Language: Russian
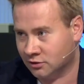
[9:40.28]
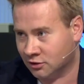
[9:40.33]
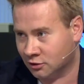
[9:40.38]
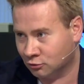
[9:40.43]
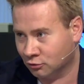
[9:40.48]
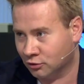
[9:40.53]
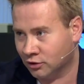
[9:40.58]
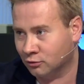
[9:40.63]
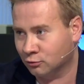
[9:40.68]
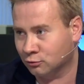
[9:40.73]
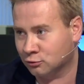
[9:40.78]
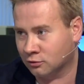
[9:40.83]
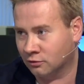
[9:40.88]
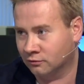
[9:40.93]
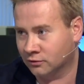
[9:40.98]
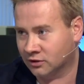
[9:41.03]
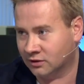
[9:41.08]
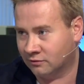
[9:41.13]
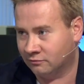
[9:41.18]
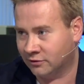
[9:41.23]
территории,
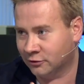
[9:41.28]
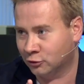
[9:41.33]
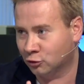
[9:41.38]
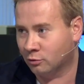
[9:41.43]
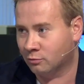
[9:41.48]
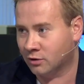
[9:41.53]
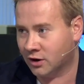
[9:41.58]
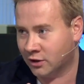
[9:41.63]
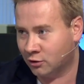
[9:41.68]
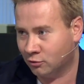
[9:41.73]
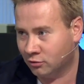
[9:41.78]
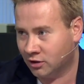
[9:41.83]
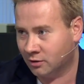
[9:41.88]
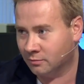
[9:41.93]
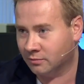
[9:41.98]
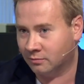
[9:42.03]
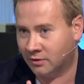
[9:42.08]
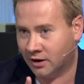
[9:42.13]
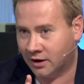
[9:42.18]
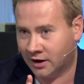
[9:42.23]
условно, там в одном
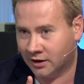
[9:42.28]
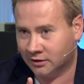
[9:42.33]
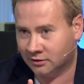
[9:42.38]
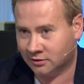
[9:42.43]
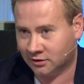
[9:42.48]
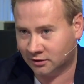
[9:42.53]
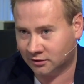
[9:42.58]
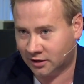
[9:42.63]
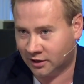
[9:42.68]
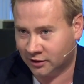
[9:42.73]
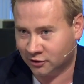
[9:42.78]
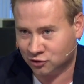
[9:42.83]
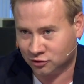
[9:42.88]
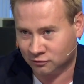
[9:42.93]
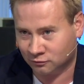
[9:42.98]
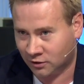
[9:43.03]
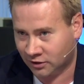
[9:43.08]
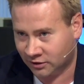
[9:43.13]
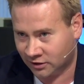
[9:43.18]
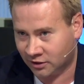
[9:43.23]
районе помогает
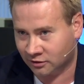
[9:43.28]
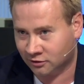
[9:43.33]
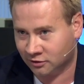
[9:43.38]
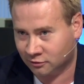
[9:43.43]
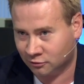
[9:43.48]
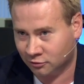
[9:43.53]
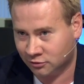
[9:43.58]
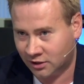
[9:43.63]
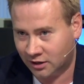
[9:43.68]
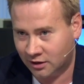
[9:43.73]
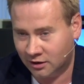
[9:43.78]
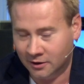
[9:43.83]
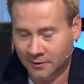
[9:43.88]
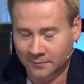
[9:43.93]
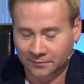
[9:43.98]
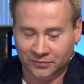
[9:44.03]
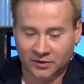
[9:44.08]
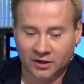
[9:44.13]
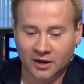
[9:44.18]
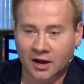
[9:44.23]
количеству конкретных людей,
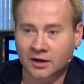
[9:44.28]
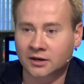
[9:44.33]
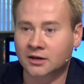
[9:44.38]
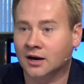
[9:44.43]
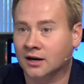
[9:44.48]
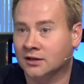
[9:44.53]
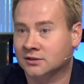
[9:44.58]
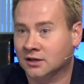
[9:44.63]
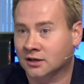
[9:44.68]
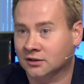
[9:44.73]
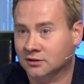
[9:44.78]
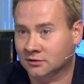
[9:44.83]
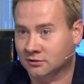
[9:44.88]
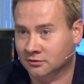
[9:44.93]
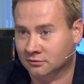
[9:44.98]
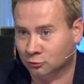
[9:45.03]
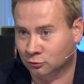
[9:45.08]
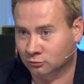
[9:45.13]
и они хотят